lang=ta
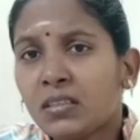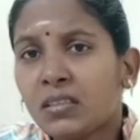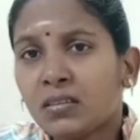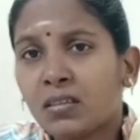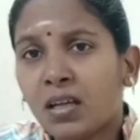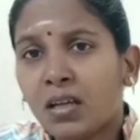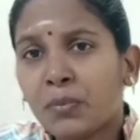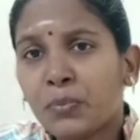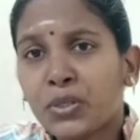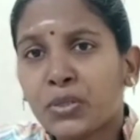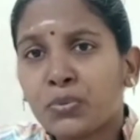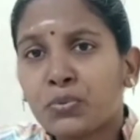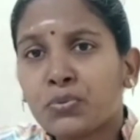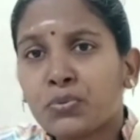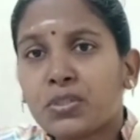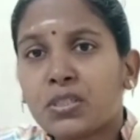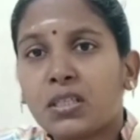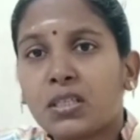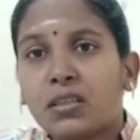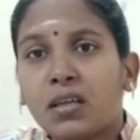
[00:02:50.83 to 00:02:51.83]
தாமிர
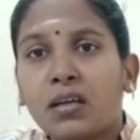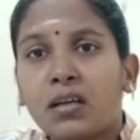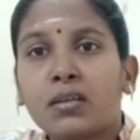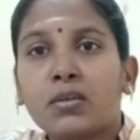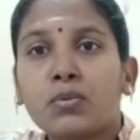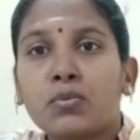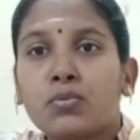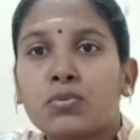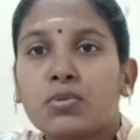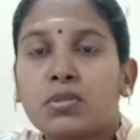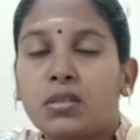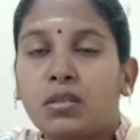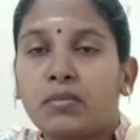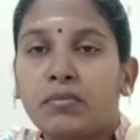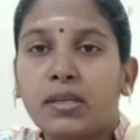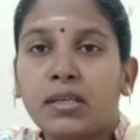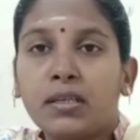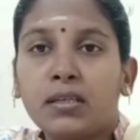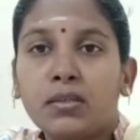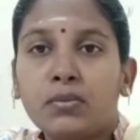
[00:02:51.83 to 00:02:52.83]
ஊசி தங்க ஊசி
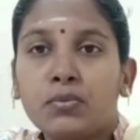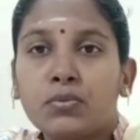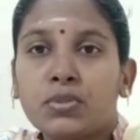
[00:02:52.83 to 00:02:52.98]
வெள்ளி